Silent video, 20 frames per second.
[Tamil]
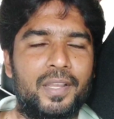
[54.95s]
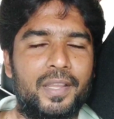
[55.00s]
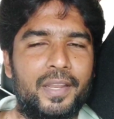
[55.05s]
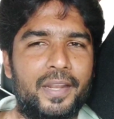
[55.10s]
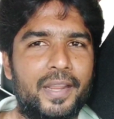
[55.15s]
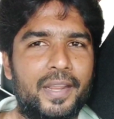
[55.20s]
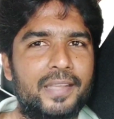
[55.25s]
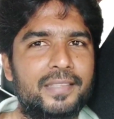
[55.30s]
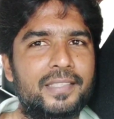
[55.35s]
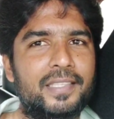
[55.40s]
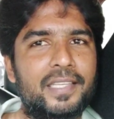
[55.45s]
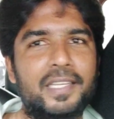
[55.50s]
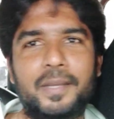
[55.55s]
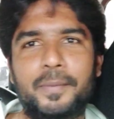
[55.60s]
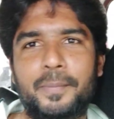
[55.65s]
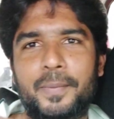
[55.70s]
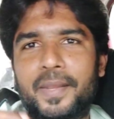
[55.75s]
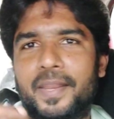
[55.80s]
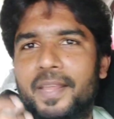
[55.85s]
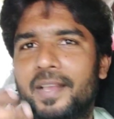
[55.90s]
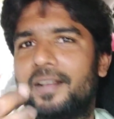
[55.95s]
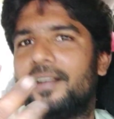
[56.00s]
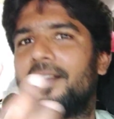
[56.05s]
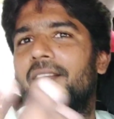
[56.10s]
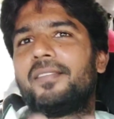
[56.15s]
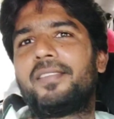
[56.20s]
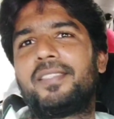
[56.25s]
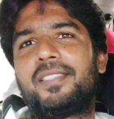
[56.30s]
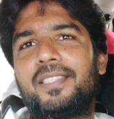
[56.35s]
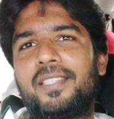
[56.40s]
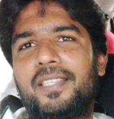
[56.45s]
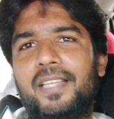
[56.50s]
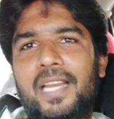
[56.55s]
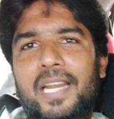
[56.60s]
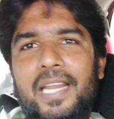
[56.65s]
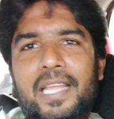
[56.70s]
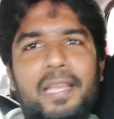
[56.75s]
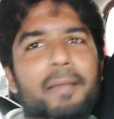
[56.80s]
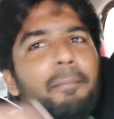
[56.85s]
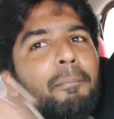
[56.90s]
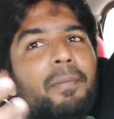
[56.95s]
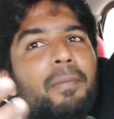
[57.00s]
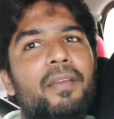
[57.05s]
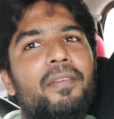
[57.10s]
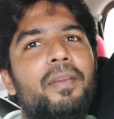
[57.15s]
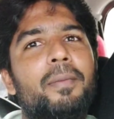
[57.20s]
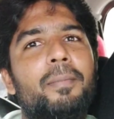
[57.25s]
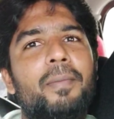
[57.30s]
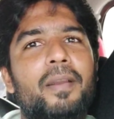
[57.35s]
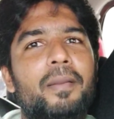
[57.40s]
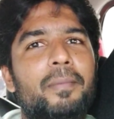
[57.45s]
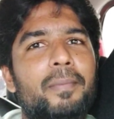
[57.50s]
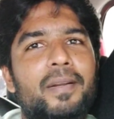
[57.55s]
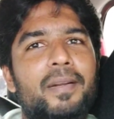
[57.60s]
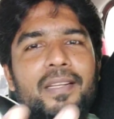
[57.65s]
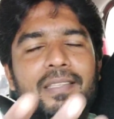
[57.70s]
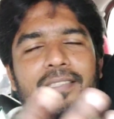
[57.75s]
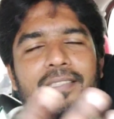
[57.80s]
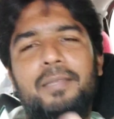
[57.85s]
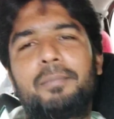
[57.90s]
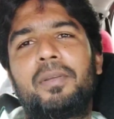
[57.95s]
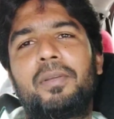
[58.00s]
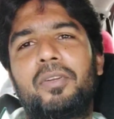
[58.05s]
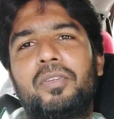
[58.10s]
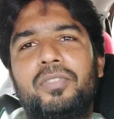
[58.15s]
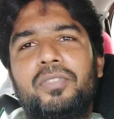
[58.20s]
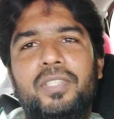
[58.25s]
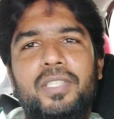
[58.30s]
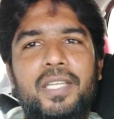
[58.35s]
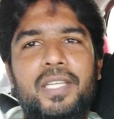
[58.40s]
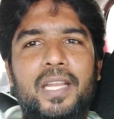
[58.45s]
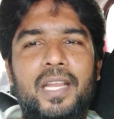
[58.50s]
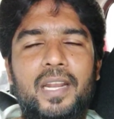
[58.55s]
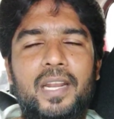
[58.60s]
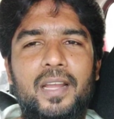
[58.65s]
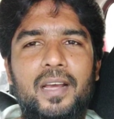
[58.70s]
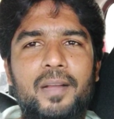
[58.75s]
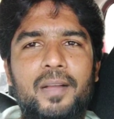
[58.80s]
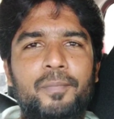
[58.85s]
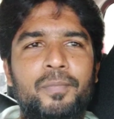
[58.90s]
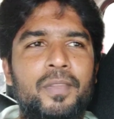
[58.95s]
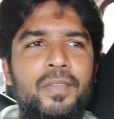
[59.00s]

இன்கேஸ் நீங்கள் பெரிய கார் வச்சிருக்கீங்கன்னா எம்பிவி மாதிரிப்பட்ட செக்மெண்ட் வச்சிருக்கீங்கன்னா